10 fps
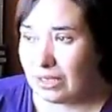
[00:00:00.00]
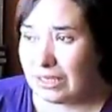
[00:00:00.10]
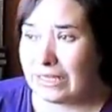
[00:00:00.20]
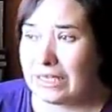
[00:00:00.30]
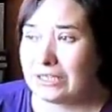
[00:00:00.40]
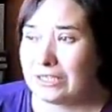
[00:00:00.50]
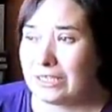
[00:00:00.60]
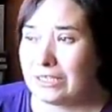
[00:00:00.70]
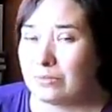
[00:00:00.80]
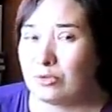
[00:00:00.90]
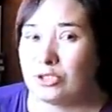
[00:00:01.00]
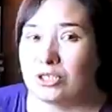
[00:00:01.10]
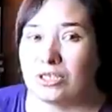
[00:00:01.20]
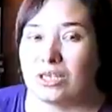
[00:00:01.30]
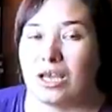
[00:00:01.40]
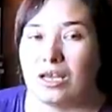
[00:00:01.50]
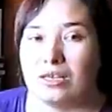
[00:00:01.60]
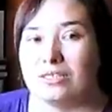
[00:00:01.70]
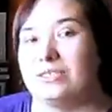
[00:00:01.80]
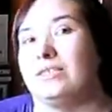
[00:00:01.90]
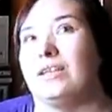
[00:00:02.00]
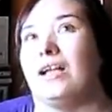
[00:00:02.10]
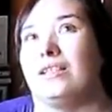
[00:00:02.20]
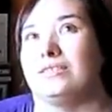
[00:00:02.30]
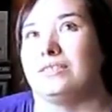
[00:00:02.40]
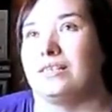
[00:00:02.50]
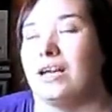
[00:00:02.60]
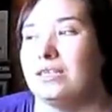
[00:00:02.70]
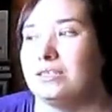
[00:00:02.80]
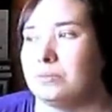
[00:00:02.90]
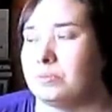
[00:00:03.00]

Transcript: Конечно, немножко я растерялась на кассе,